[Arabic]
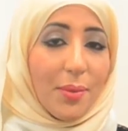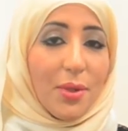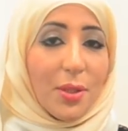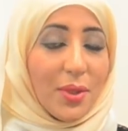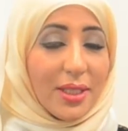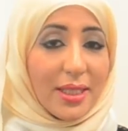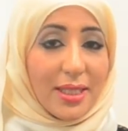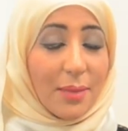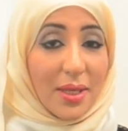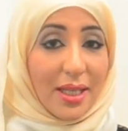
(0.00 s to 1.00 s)
كبير
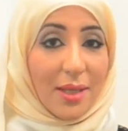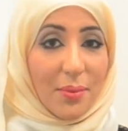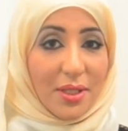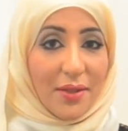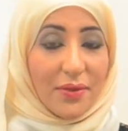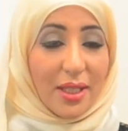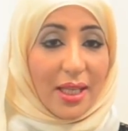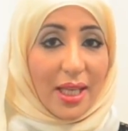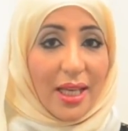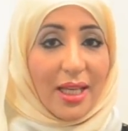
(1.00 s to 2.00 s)
مهندسين مكامن
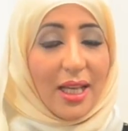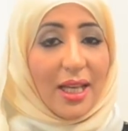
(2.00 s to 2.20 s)
نفطية